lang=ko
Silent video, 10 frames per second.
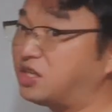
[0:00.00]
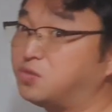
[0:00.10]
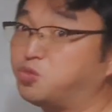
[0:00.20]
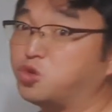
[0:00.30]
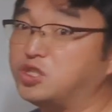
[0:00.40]

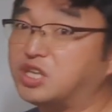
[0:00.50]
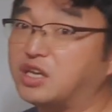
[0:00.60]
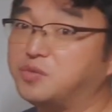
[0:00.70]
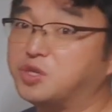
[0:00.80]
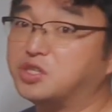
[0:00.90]
80%
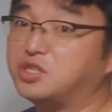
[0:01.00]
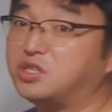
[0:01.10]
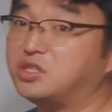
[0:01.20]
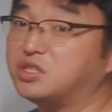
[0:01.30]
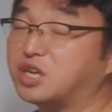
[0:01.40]

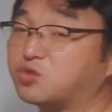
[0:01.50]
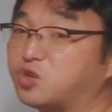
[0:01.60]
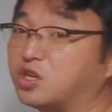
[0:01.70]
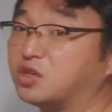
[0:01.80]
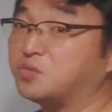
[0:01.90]
이상이면은
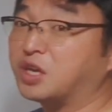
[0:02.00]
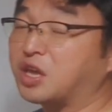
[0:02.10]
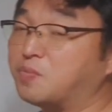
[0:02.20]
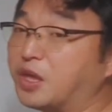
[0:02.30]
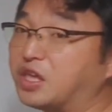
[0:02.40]
작동하는 겁니다.
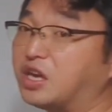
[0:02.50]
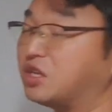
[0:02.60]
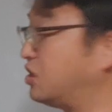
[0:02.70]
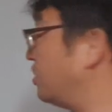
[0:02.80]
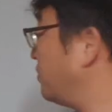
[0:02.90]

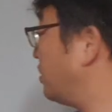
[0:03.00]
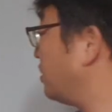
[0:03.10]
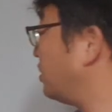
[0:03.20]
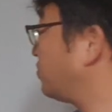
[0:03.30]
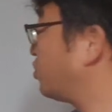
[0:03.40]
개폐기가
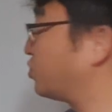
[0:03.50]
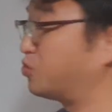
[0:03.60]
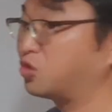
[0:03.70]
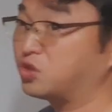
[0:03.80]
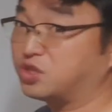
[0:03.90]
열리면 이 습도는
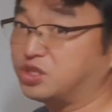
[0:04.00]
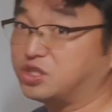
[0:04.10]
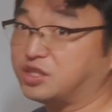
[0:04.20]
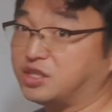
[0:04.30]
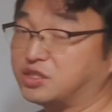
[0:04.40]
무조건
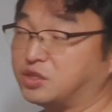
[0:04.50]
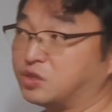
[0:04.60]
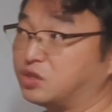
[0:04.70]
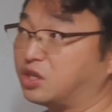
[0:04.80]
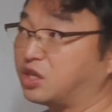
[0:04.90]
떨어지게 돼 있어요.
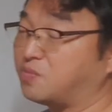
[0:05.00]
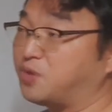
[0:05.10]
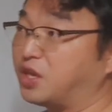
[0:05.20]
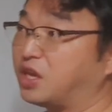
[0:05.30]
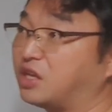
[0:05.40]
그러니까
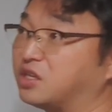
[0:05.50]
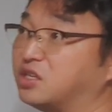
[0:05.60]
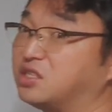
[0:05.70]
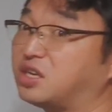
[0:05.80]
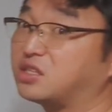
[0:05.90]
개폐기가
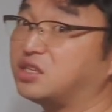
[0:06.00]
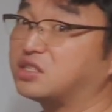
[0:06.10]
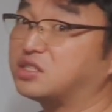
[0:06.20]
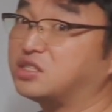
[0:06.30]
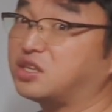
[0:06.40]
열린
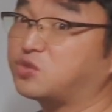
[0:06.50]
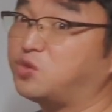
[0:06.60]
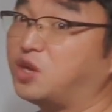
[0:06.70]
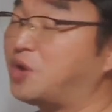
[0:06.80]
상태에서는 작동을